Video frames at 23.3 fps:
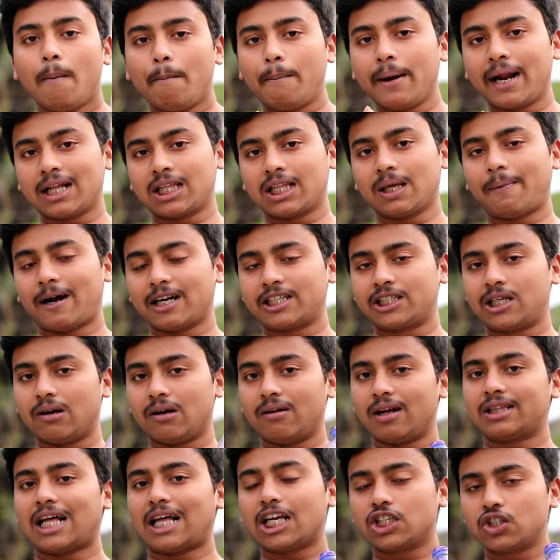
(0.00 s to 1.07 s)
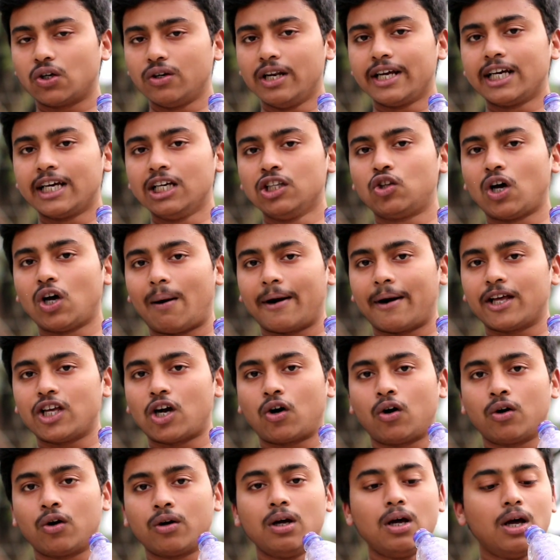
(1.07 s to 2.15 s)
বেরাতে পারছিল না তার জন্য কিন্তু আমরা
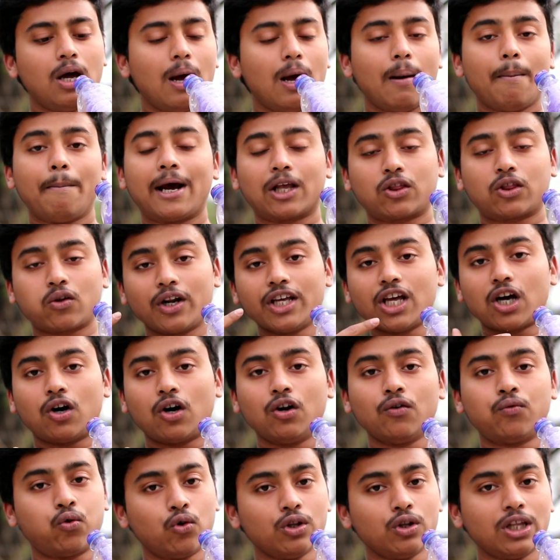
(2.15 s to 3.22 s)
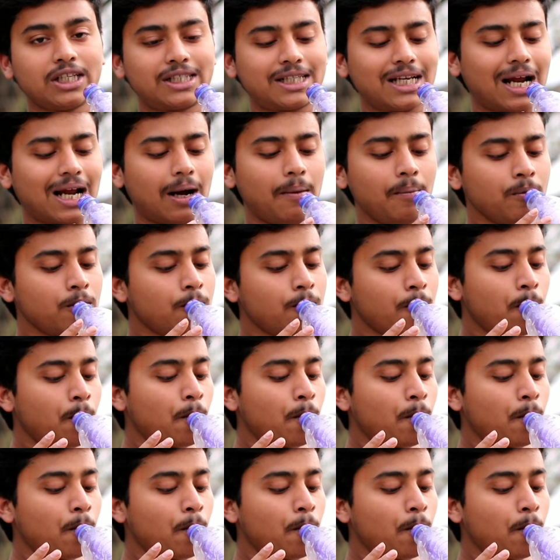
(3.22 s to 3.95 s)
যখন ভেতরে যখন ফুজিচ্ছিলাম